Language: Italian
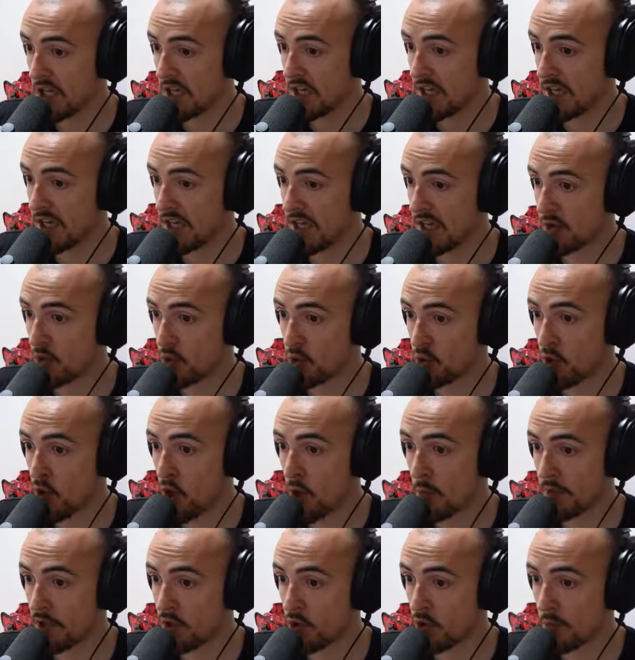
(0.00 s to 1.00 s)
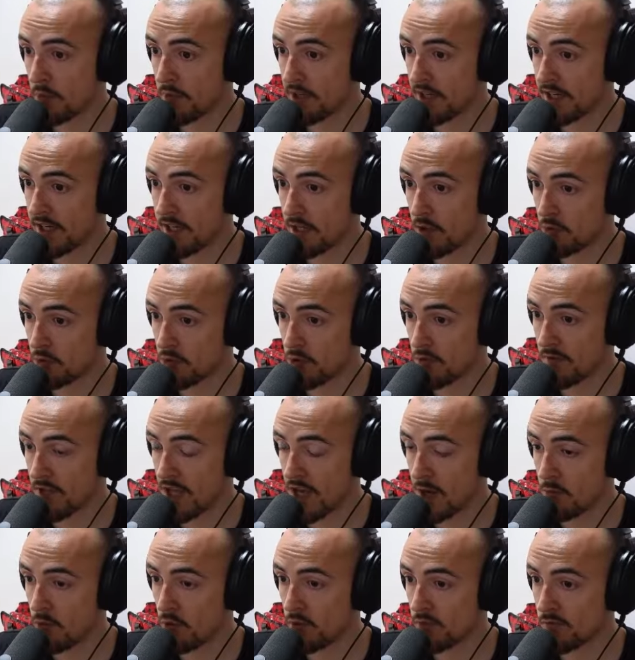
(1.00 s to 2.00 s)
è economico perché lo
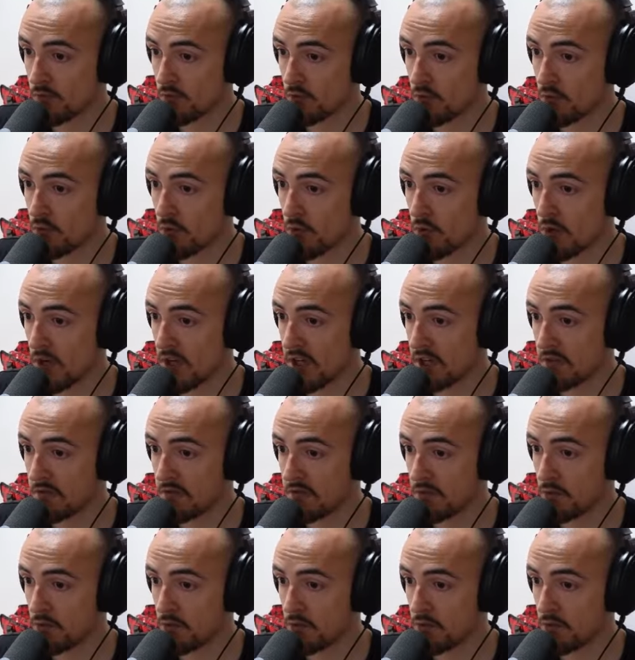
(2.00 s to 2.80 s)
troviamo ovunque